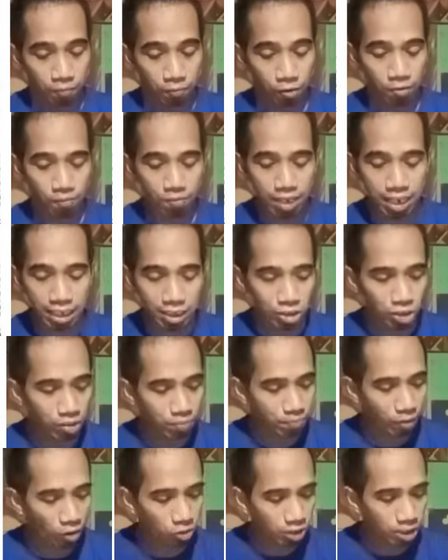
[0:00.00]
From
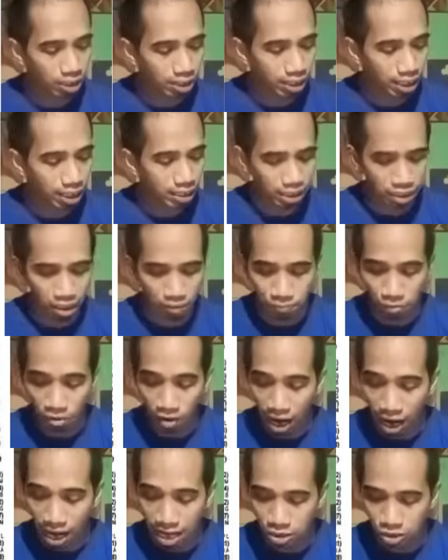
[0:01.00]
Ison Bautista, this time po
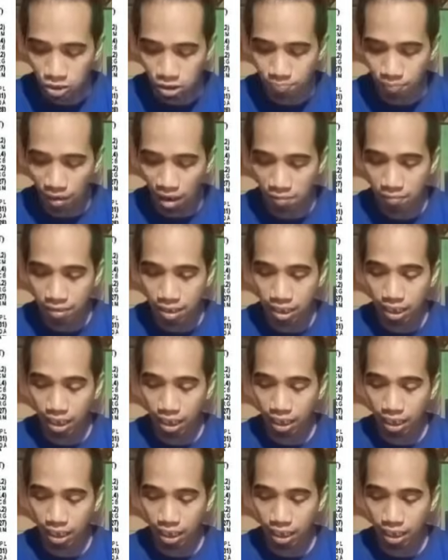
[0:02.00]
Alison Pabilik